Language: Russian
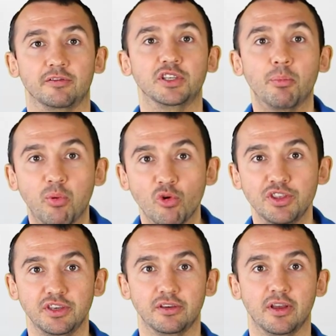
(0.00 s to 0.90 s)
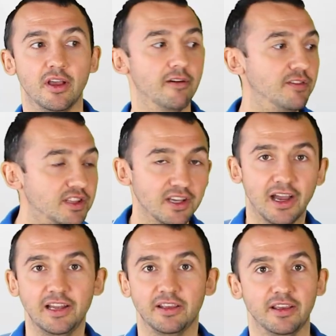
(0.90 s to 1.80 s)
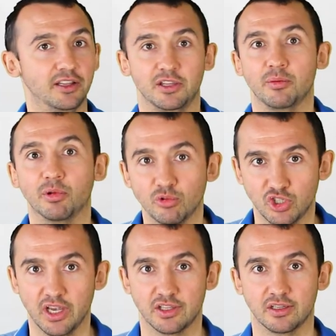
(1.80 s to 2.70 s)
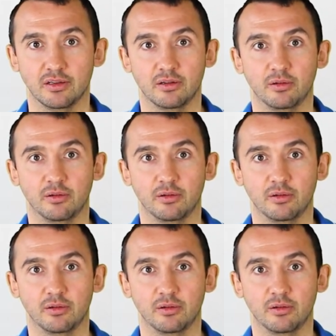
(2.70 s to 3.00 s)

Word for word: в Японии, в Италии это не получается,